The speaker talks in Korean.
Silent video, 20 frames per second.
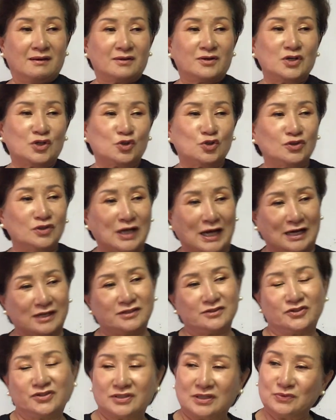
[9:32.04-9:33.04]
그래, 그걸
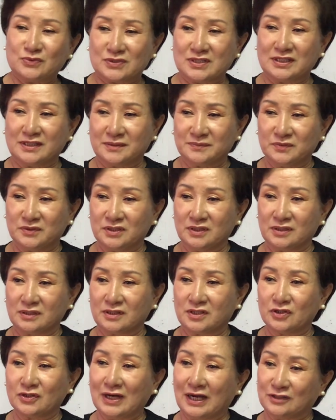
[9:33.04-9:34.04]
알더라고, 사람들이.
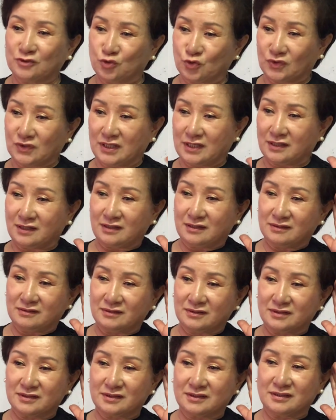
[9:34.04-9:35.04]
귀가 안 좋다라는
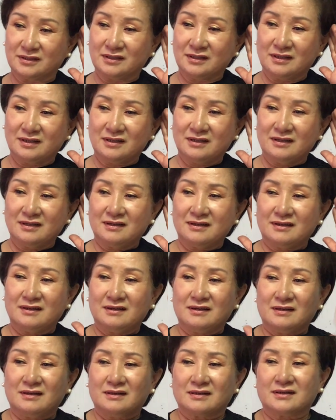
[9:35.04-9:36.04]
거를.
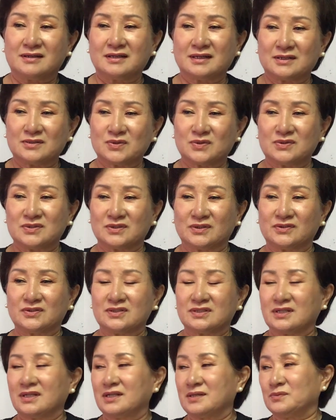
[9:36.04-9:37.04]
그래가지고
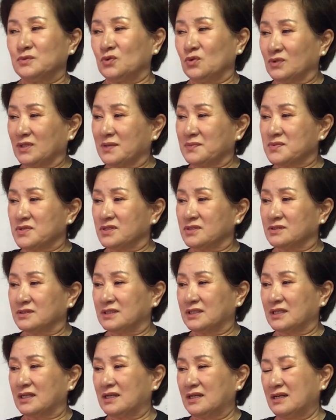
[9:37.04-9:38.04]
어떤 사람은 농담처럼
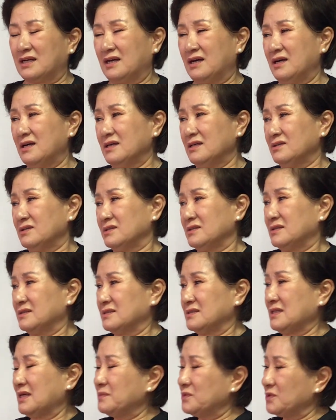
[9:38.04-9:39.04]
그래. 아휴,
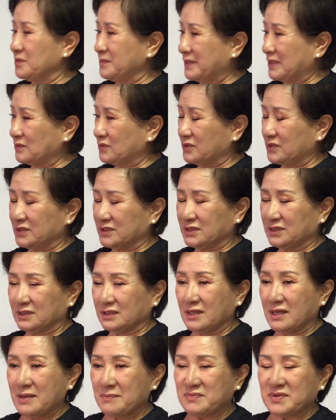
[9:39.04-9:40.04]

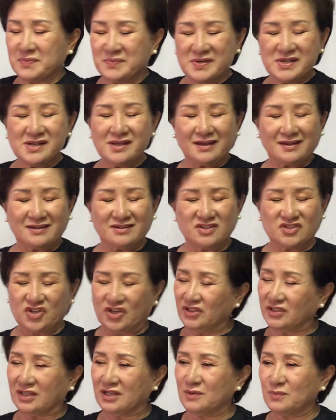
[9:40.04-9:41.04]
사모님하고는 비밀 얘기는
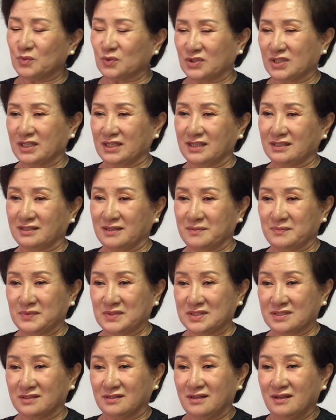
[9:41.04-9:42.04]
절대로
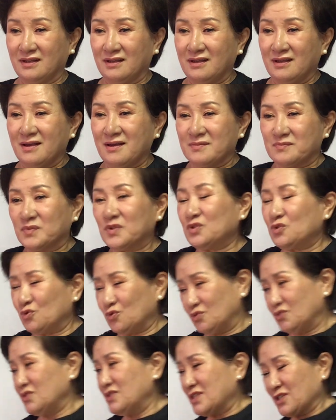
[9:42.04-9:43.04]
못하겠다면서. 뭐
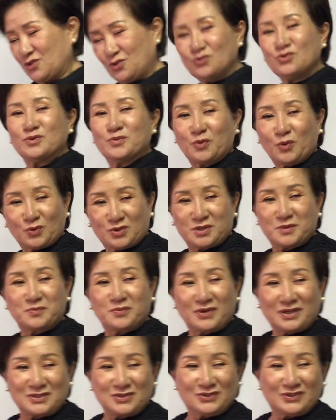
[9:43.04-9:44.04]
누구 이제 흉을 보고
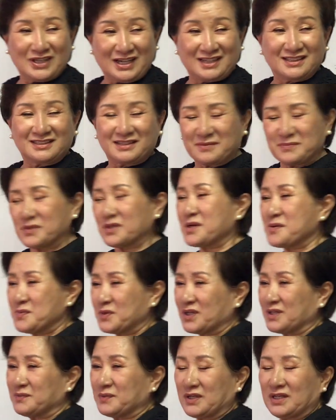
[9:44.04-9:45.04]
싶어가지고 내한테
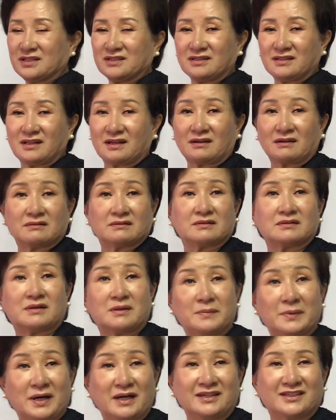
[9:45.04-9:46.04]
물어보라고 했는데 내가
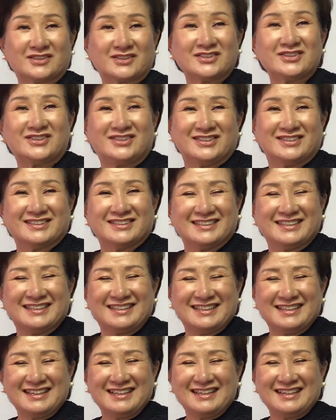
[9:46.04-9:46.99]
가만히 있거든.